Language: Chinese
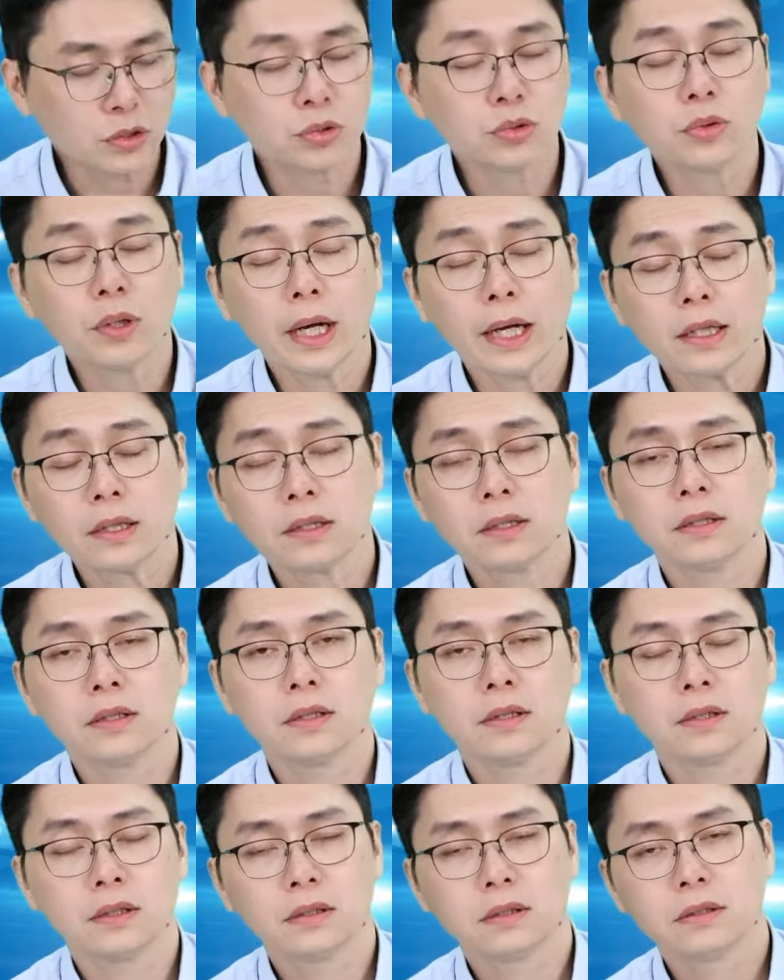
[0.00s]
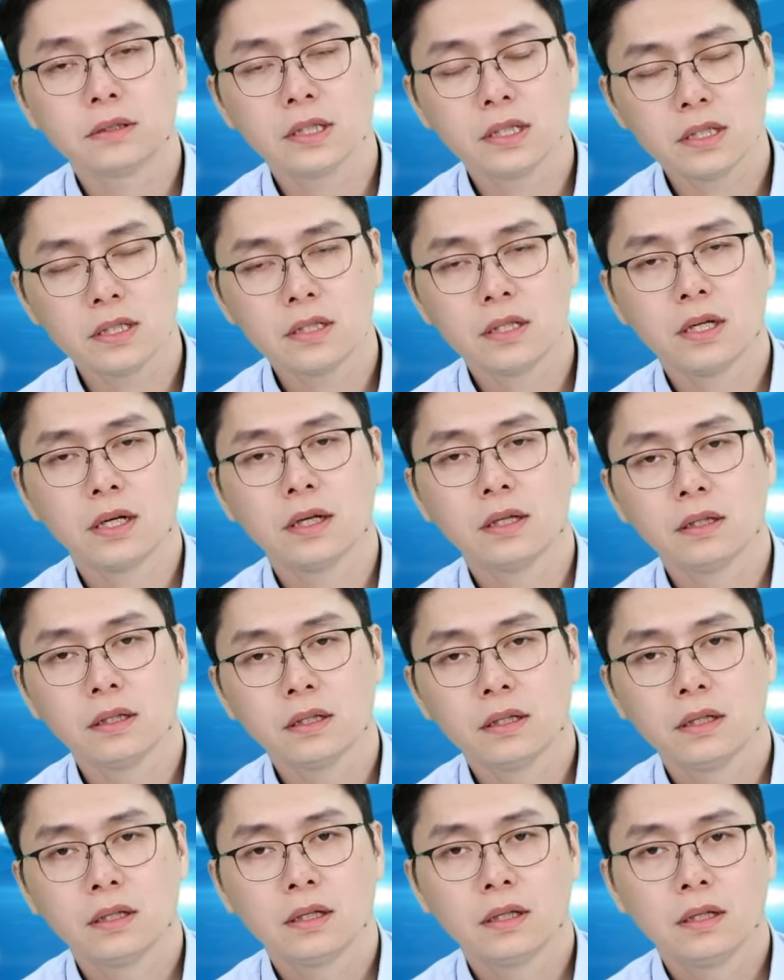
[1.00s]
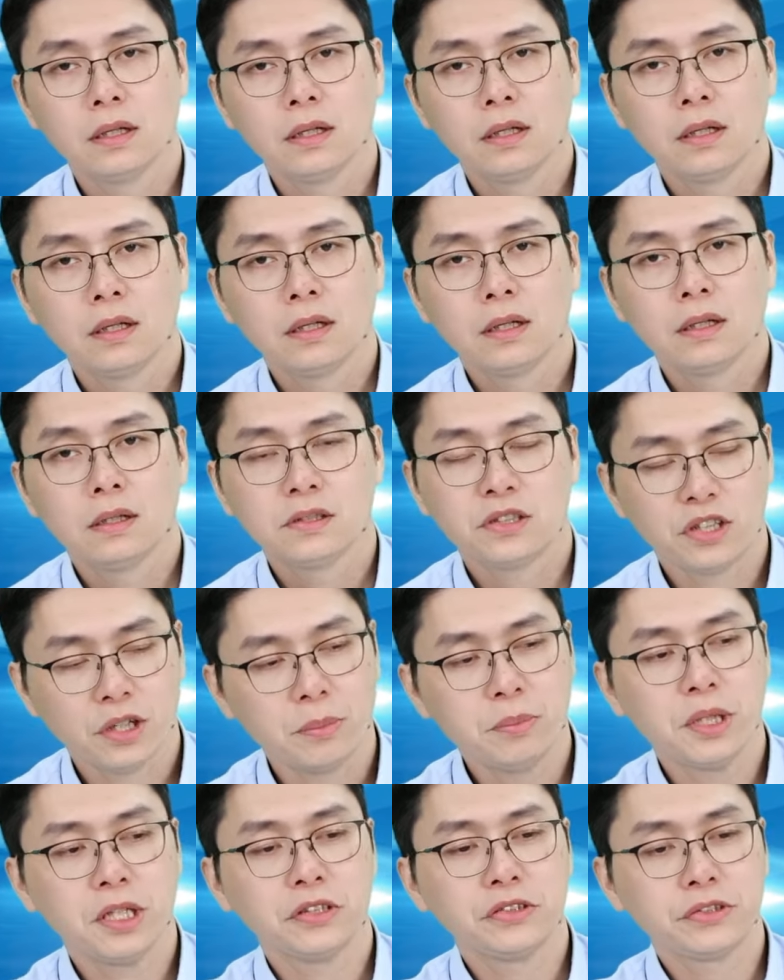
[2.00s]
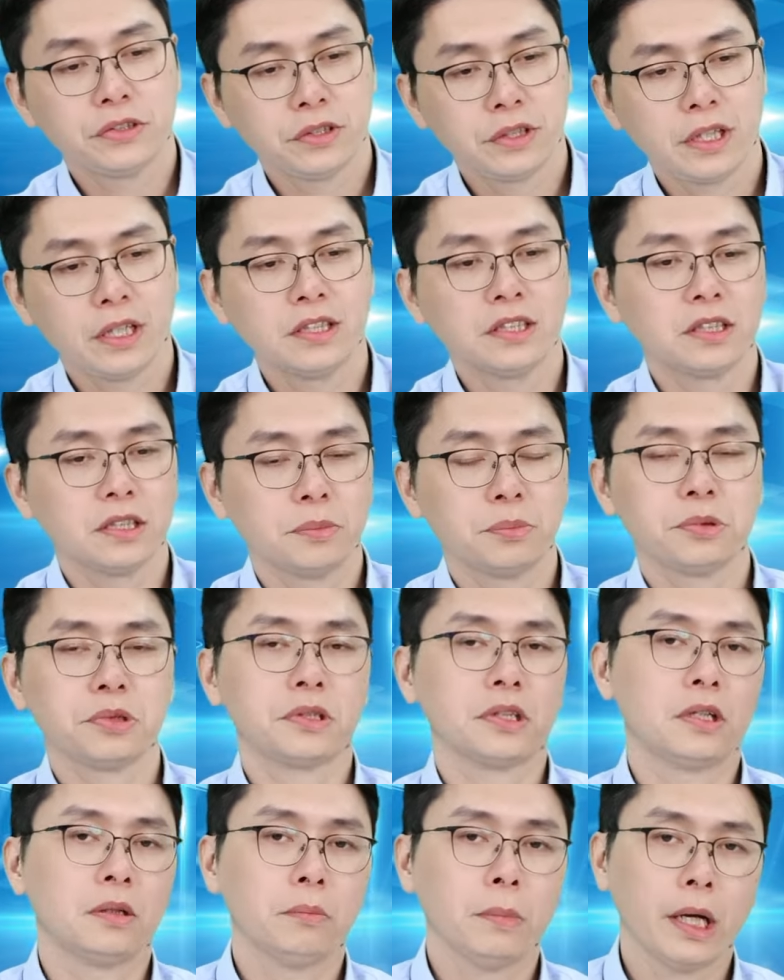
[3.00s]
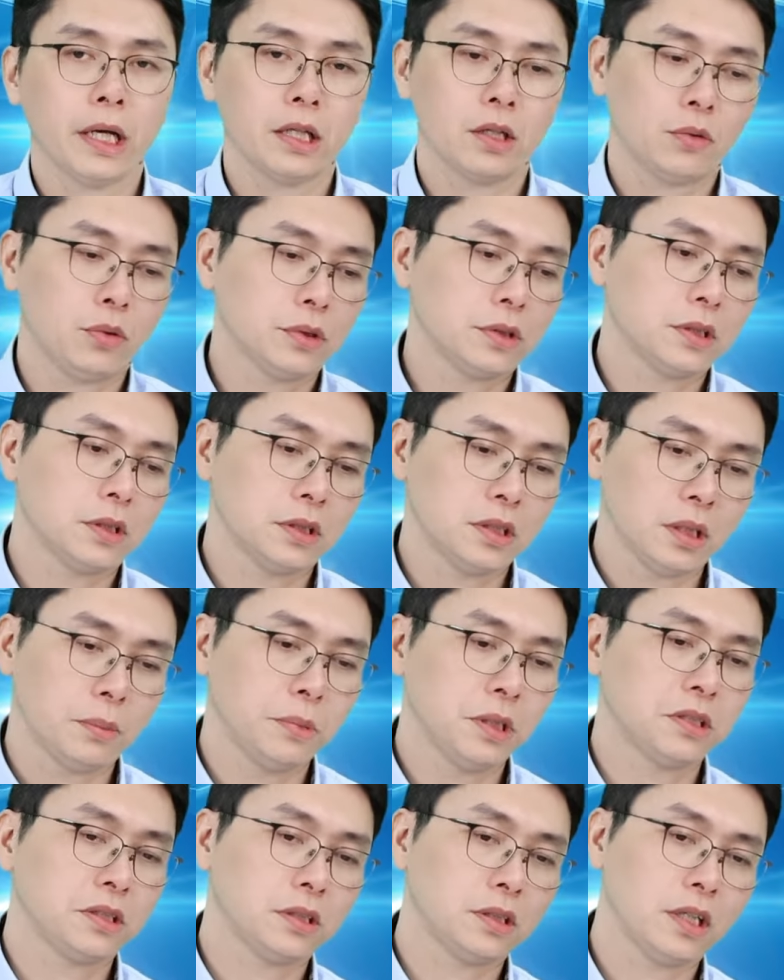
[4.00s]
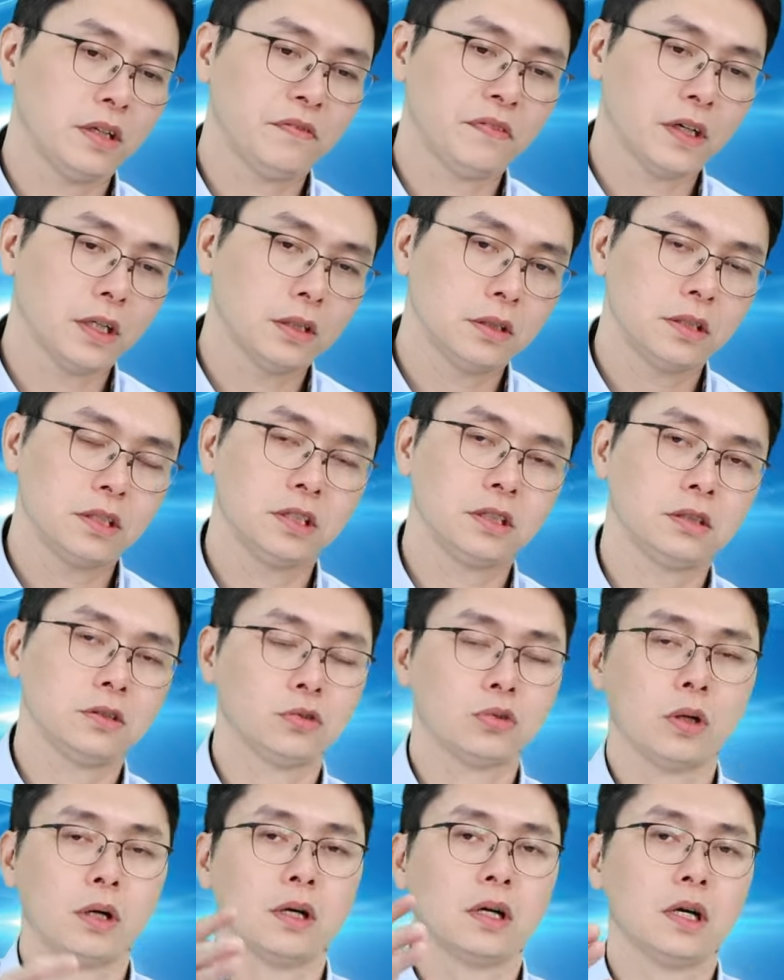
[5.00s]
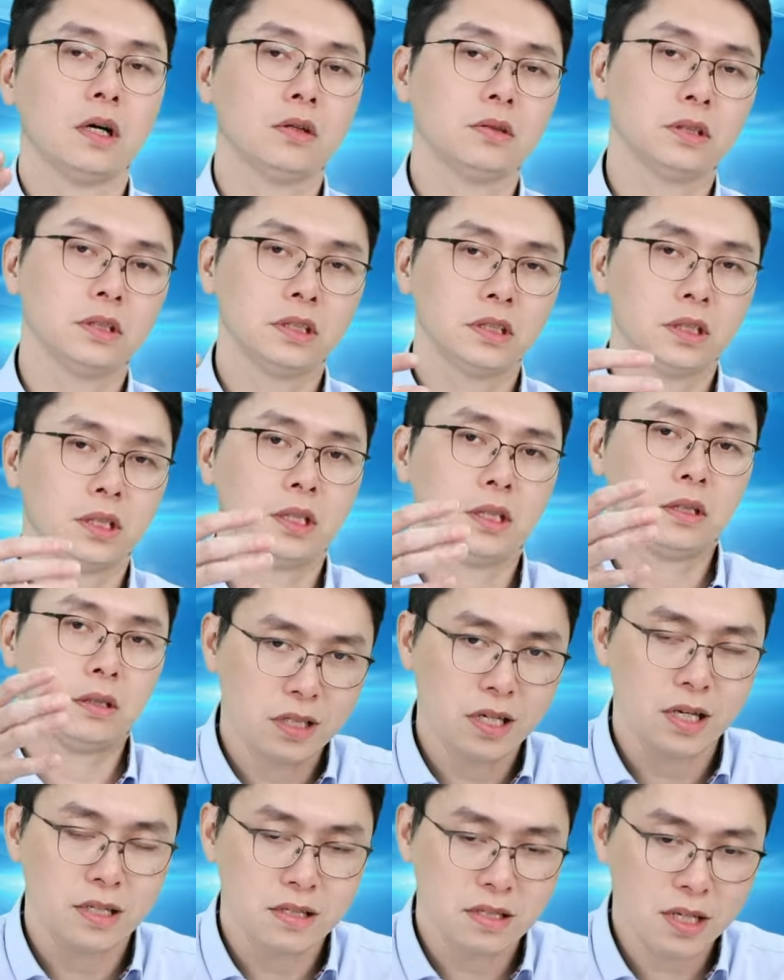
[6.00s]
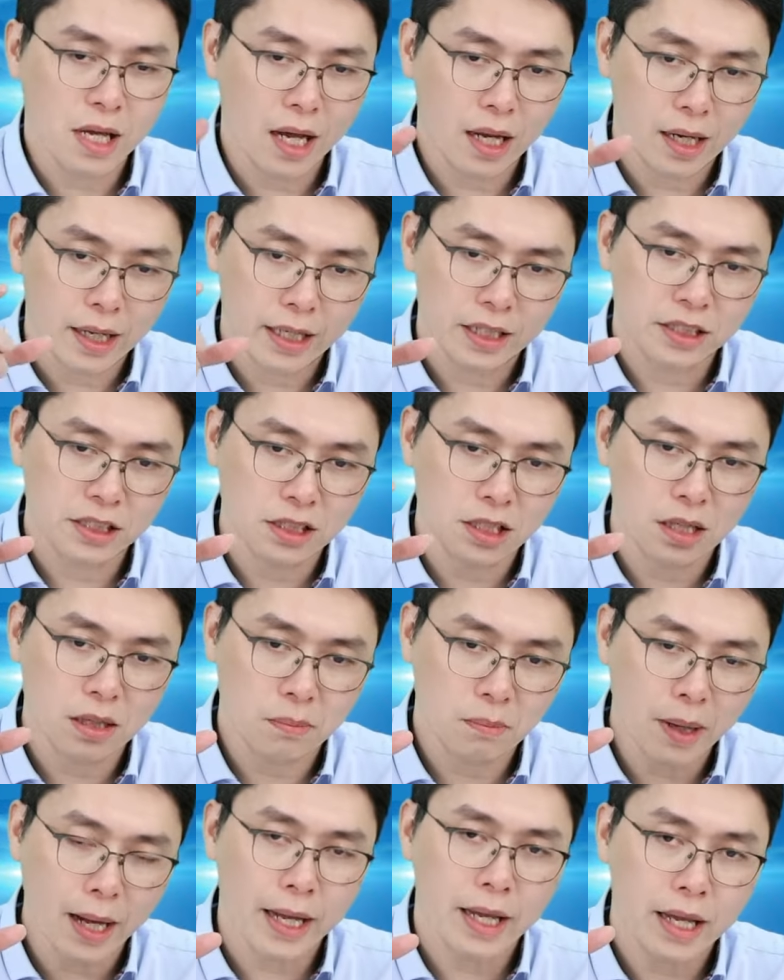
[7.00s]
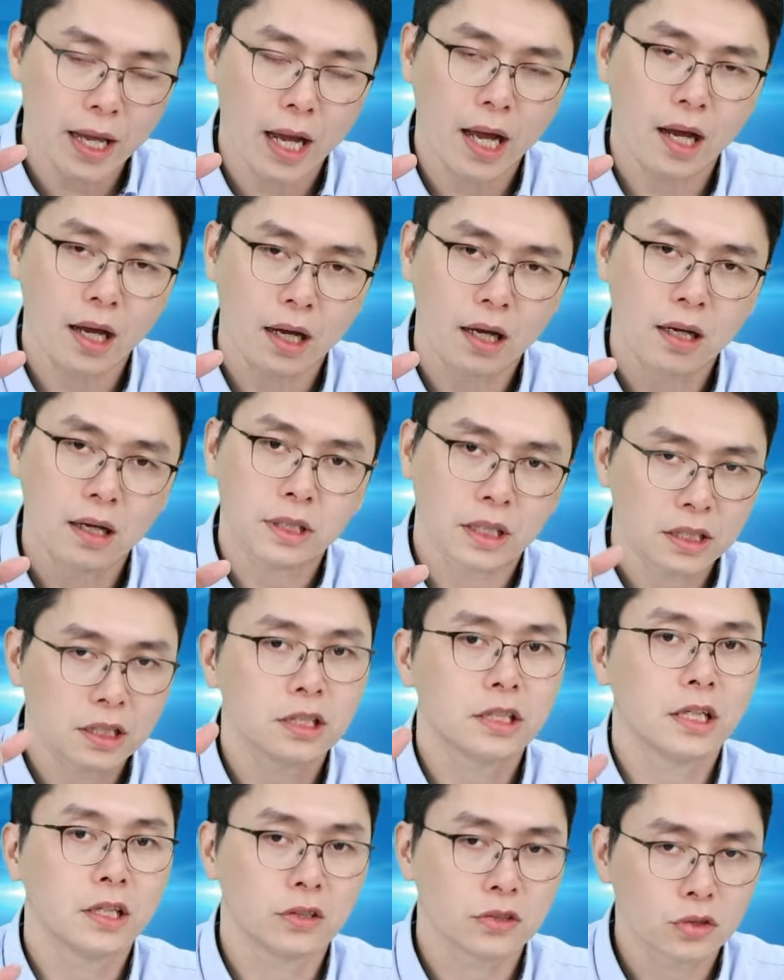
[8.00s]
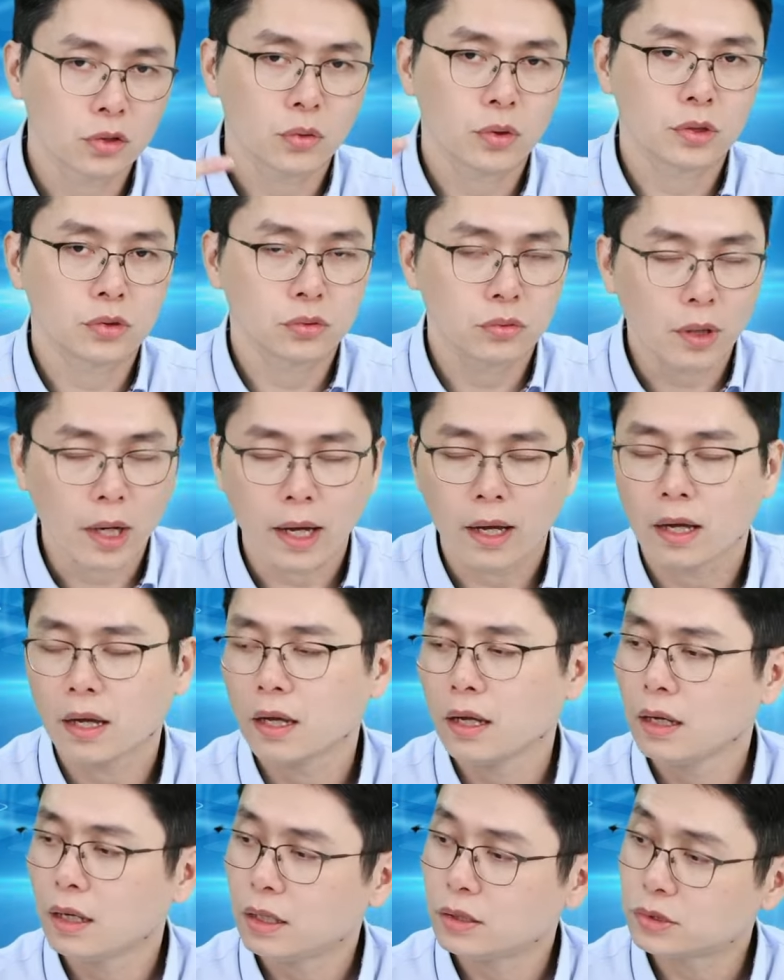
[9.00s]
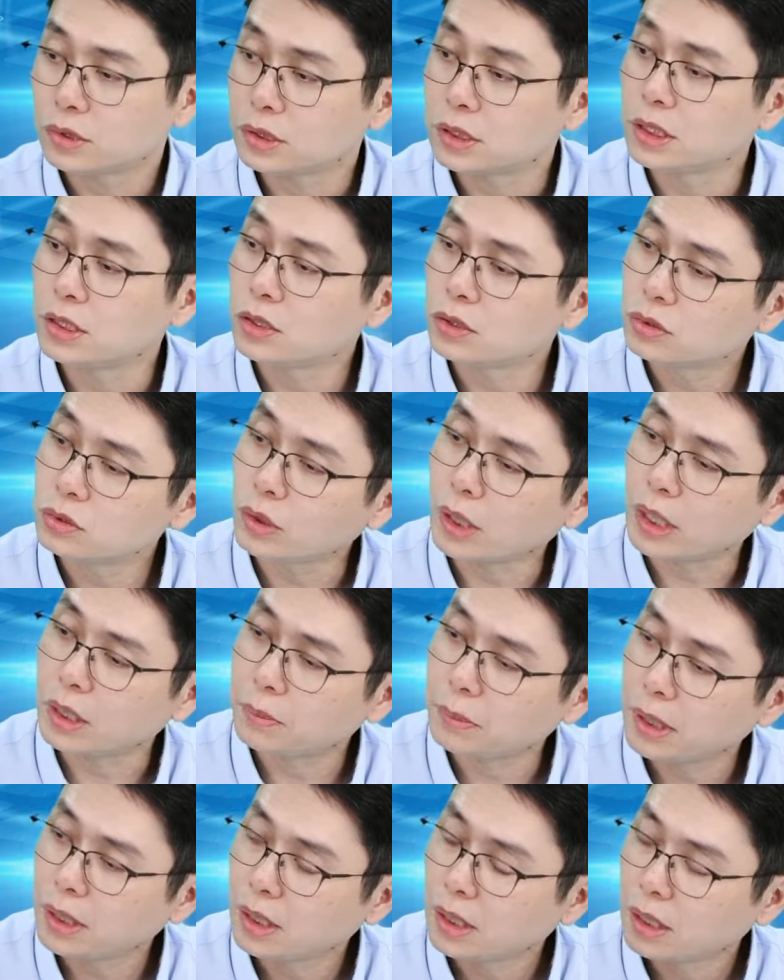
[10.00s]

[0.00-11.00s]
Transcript: 出来的第一天，前面十天舍不得卖的，或者前面十天反而逆势创高的一些潜在累积的卖压，在第一天有时候会出来。 所以今天就出来了嘛，